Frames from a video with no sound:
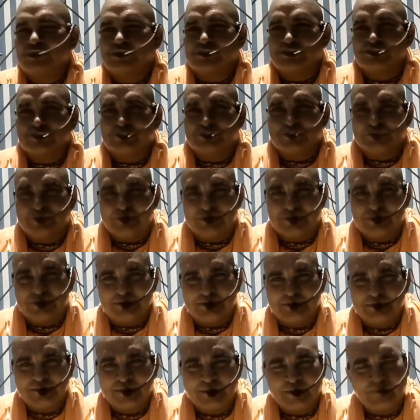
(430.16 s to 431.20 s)
সংযুক্ত
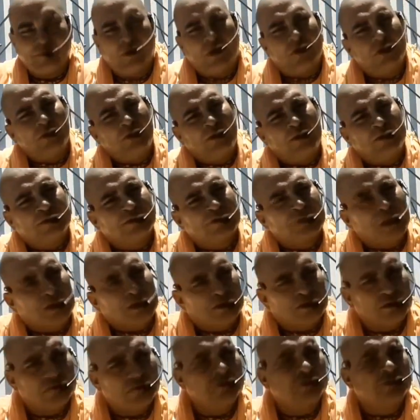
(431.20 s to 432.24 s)
হচ্ছি ভগবান সদা
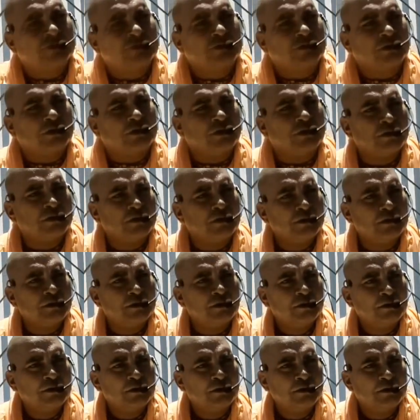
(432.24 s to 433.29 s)
সন্তুষ্ট
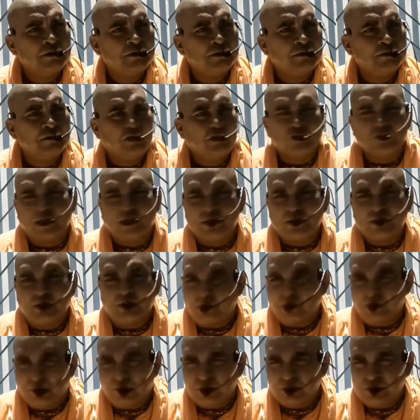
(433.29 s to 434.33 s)
ভগবান
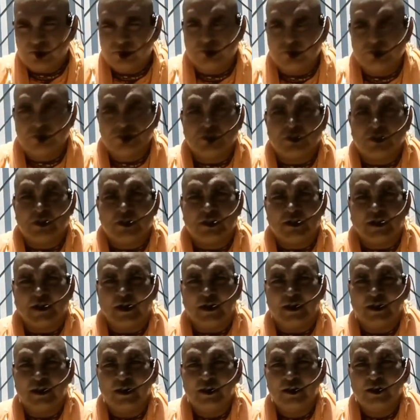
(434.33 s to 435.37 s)
কখনো অসন্তুষ্ট হন না
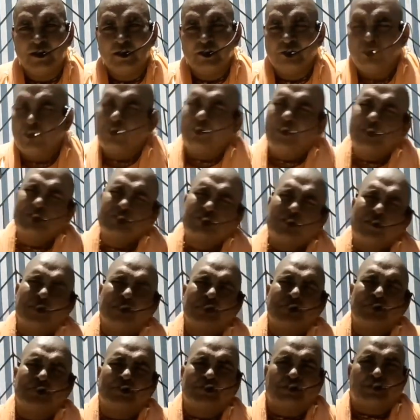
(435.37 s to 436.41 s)
ভগবান
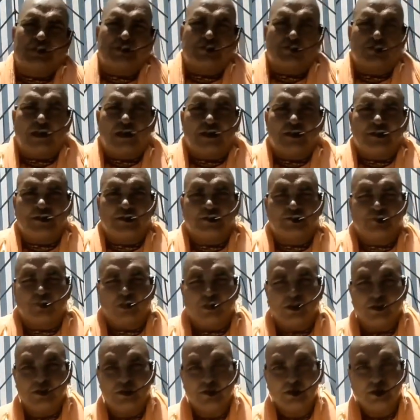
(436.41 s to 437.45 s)
সবসময়তেই সদা তৃপ্ত
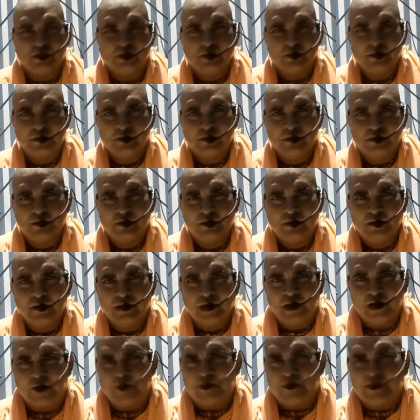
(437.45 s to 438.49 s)

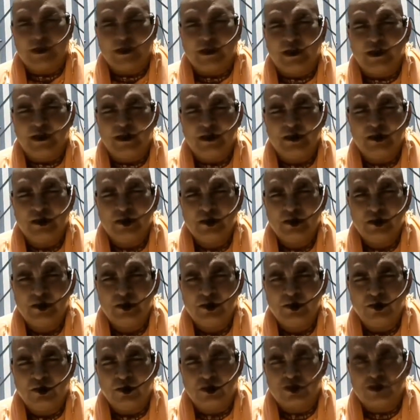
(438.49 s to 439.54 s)
আপনাকে
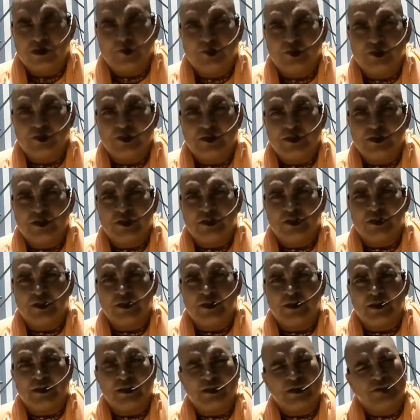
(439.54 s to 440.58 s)
অতৃপ্ত জানতে হবে
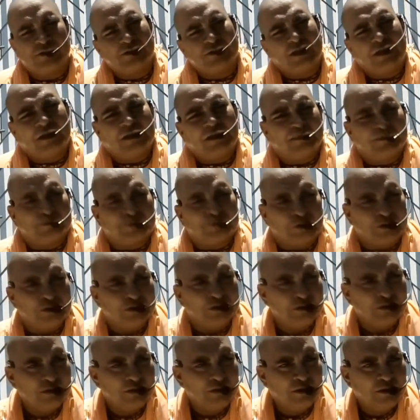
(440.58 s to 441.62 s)
না তিনি সদা তৃপ্ত
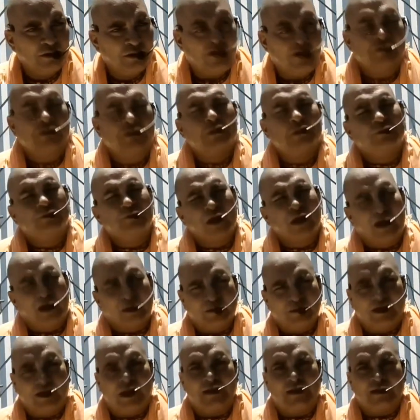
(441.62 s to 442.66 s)
অতিরিক্ত
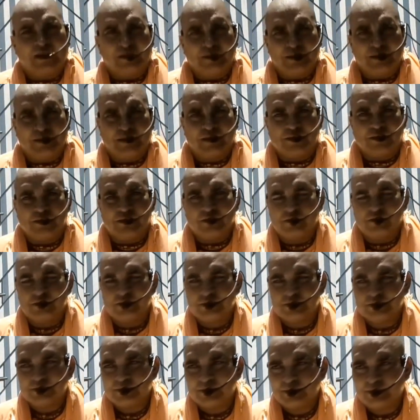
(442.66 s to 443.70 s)
আমরা এটা আমাদের গুণ
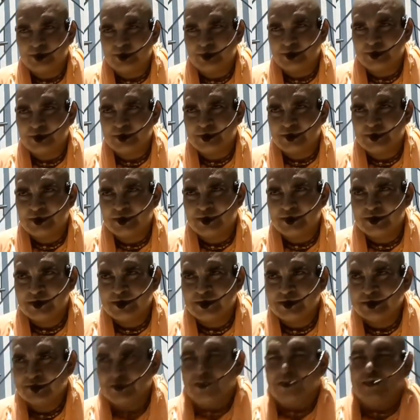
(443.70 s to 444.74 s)

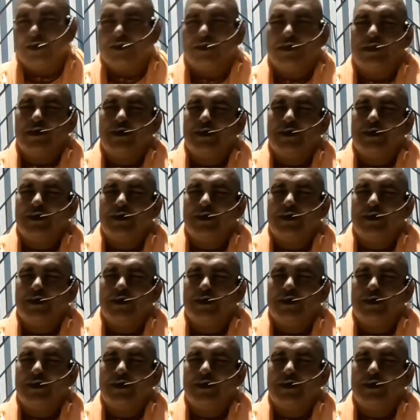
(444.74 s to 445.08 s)
তো